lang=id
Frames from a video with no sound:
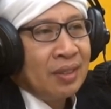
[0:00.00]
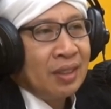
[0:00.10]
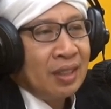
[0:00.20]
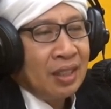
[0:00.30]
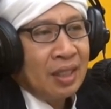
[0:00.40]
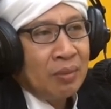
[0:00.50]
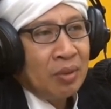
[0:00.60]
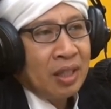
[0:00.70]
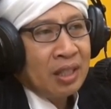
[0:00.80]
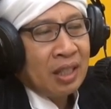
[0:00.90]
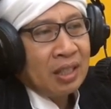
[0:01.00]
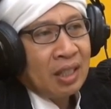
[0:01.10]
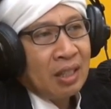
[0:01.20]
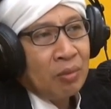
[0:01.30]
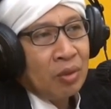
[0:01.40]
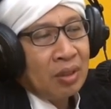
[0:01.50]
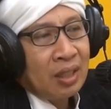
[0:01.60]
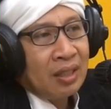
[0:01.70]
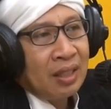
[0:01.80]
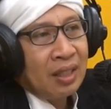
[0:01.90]
Jadi tidak boleh kita katakan
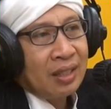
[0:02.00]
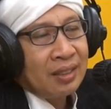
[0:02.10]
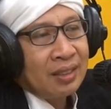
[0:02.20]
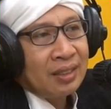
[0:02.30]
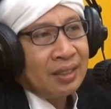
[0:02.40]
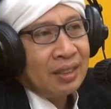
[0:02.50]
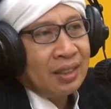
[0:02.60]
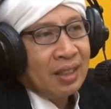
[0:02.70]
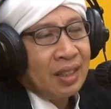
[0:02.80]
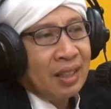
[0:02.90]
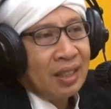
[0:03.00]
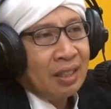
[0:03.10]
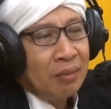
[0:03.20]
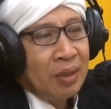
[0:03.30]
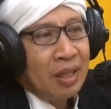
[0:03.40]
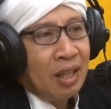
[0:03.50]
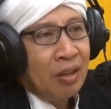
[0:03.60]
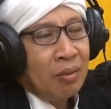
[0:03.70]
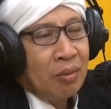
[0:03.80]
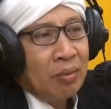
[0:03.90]
murtad ya. Akan tapi
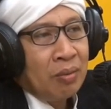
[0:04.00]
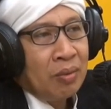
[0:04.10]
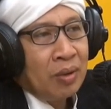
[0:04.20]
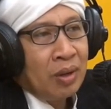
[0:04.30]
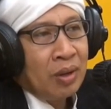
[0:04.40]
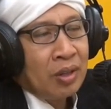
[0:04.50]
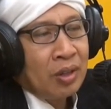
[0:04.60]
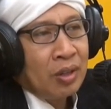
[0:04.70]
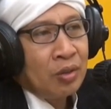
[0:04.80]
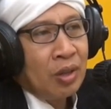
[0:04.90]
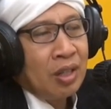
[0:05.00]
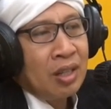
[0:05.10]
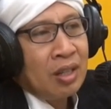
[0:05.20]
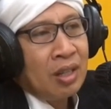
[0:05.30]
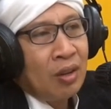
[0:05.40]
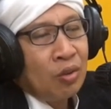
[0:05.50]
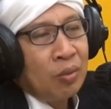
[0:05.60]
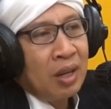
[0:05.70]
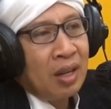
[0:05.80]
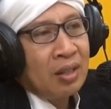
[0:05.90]
kalau kecuali
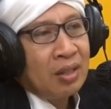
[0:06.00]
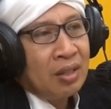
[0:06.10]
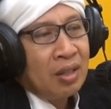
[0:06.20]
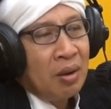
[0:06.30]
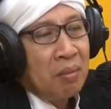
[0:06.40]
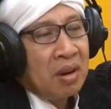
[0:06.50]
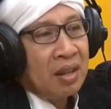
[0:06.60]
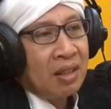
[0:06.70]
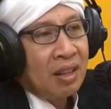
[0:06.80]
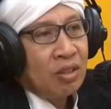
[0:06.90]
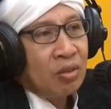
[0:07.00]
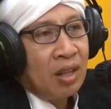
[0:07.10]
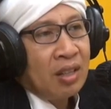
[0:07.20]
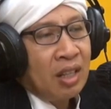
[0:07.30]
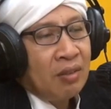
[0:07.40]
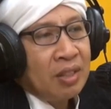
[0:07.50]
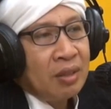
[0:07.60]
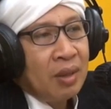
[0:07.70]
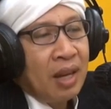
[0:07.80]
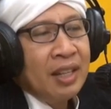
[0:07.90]
naudzubillah mengatakan sholat tidak
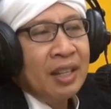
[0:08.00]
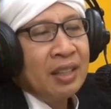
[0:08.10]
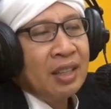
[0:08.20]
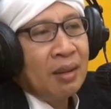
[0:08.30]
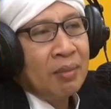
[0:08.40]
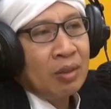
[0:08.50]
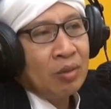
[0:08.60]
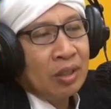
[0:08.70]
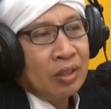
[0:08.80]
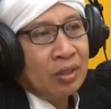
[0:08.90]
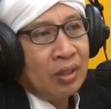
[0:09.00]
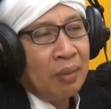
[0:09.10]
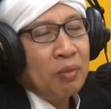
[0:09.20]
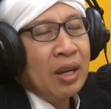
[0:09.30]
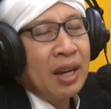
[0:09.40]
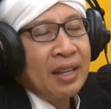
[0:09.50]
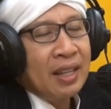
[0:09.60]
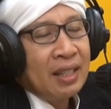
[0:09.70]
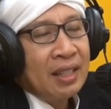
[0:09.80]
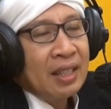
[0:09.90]
wajib, hanya tidak melakukan ah, bukan
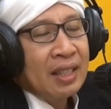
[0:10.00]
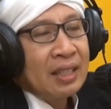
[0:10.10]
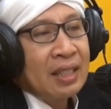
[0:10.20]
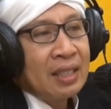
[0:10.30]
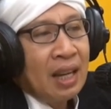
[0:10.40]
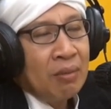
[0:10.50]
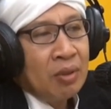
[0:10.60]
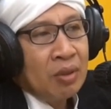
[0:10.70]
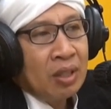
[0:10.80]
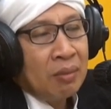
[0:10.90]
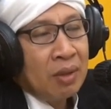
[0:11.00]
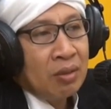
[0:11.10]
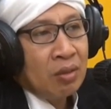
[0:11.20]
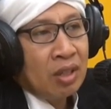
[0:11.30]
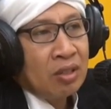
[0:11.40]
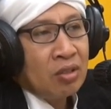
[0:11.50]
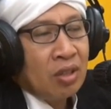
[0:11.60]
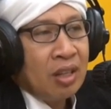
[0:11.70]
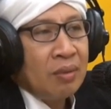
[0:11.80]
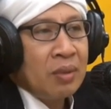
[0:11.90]
hanya di saat beliau tidak melakukan
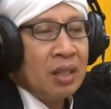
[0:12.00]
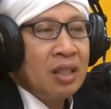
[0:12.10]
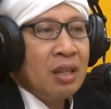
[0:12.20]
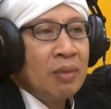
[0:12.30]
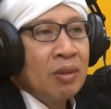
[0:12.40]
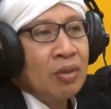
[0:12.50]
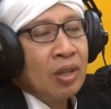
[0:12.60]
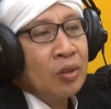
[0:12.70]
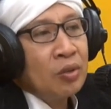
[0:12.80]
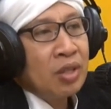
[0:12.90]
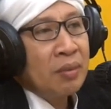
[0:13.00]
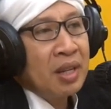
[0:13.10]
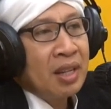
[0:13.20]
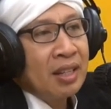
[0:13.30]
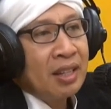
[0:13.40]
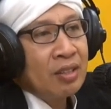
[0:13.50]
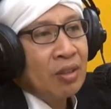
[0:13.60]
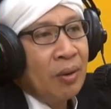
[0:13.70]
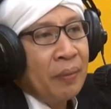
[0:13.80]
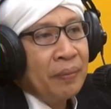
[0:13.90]
sholat berarti dia melakukan dosa meninggalkan so